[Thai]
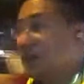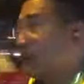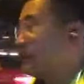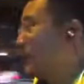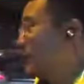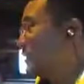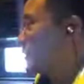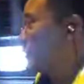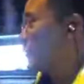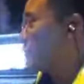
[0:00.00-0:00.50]

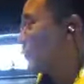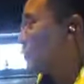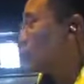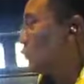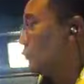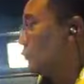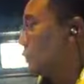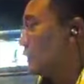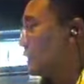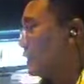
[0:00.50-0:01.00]
เมื่อสักครู่
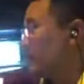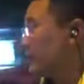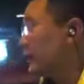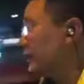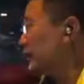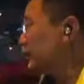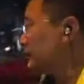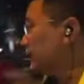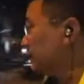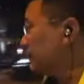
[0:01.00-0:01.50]
บริเวณ
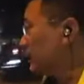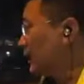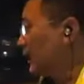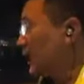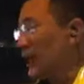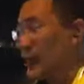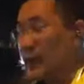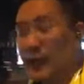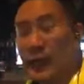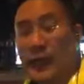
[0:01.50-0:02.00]
นี้ซึ่งมี
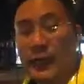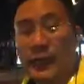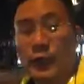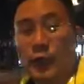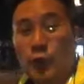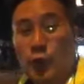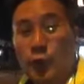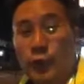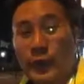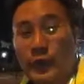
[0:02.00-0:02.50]
การกั้น
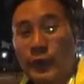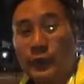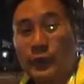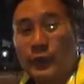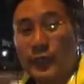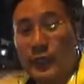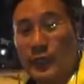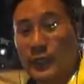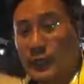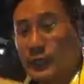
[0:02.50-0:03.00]
กรวยอยู่
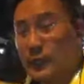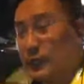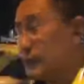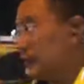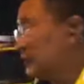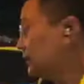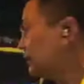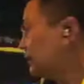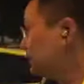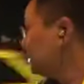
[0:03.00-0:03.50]
เนี่ย
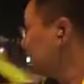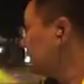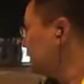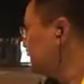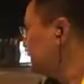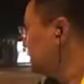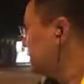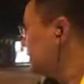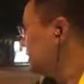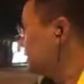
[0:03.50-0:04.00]

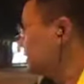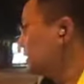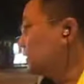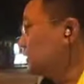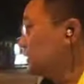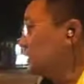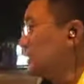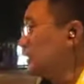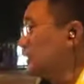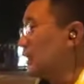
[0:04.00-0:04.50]
เจ้าห
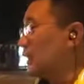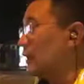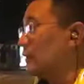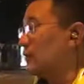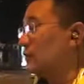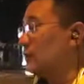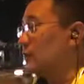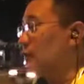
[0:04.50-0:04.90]
น้าที่เขา